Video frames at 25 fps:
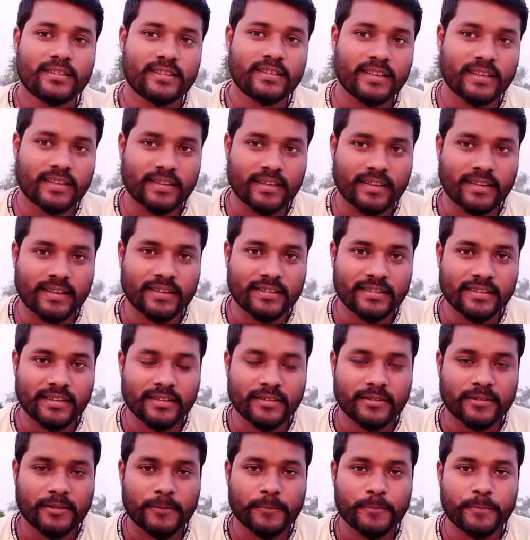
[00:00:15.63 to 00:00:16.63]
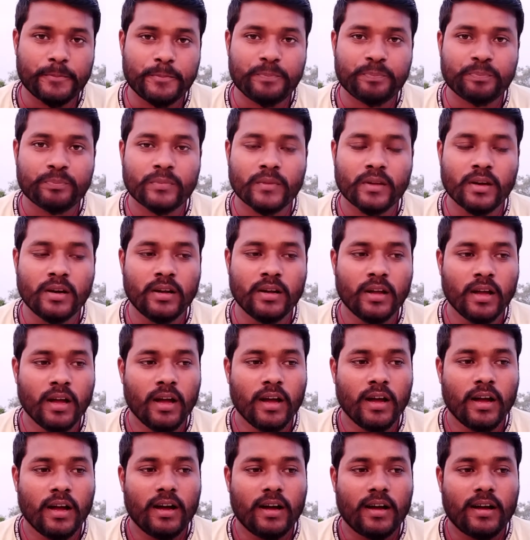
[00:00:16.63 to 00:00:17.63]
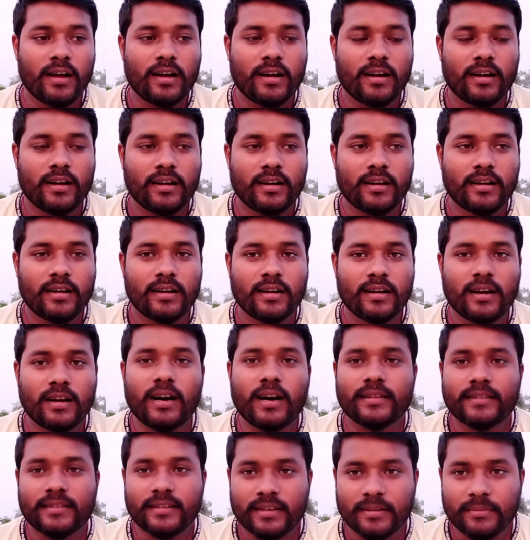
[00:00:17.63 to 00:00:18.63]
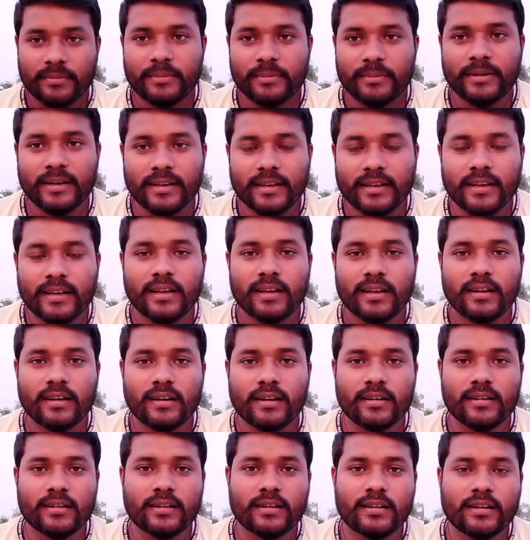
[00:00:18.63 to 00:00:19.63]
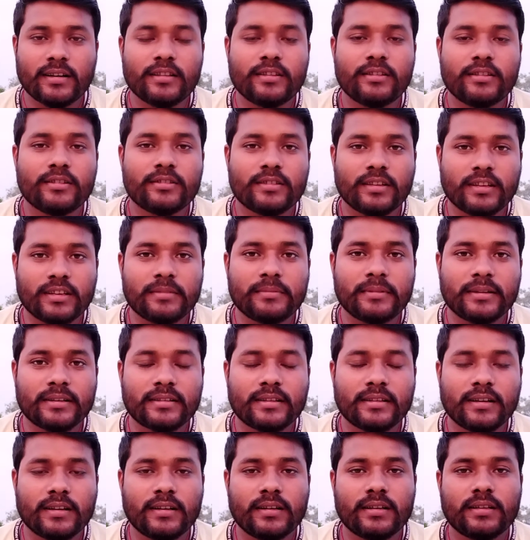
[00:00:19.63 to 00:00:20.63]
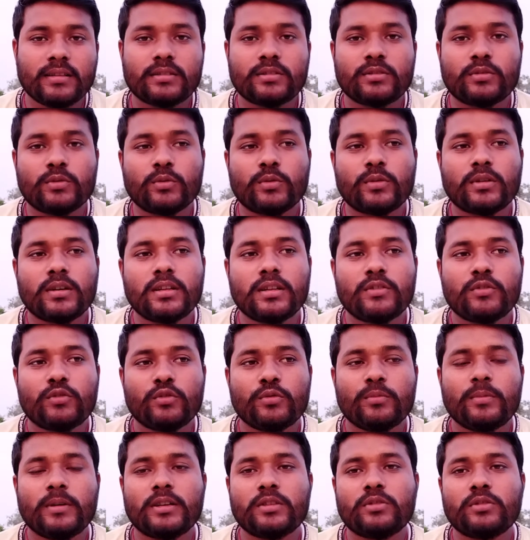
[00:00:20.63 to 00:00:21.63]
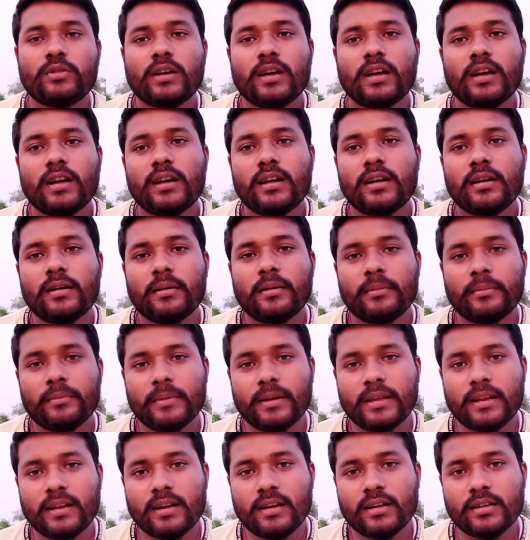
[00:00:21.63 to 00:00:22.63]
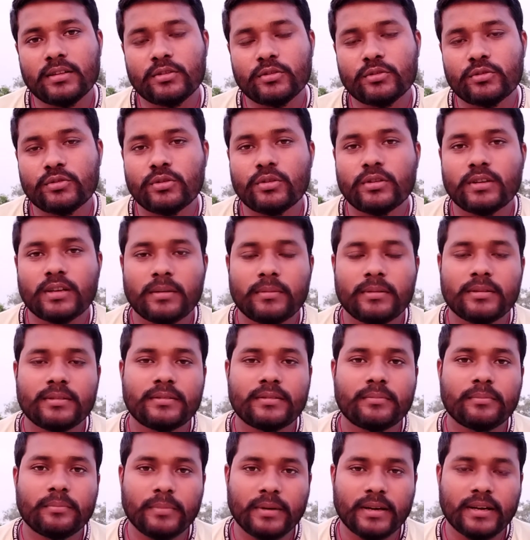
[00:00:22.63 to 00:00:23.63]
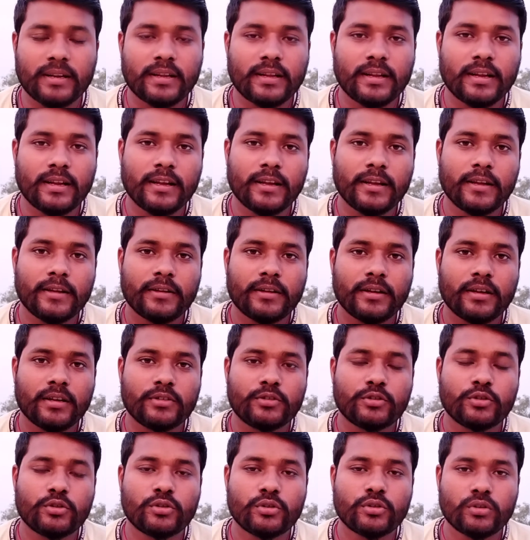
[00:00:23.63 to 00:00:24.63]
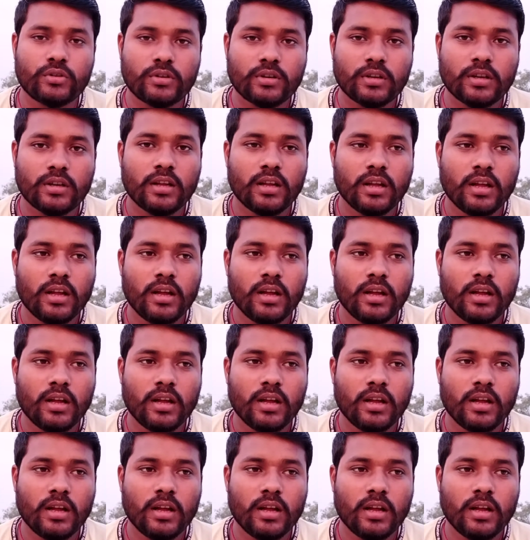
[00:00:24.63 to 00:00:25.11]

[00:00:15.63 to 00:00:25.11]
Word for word: शेयर करना चाहता हूँ आज रविवार है और कल जो शनिवार था तो कल सुबह जो है मेरा जो छोटा बेटा है चुटुक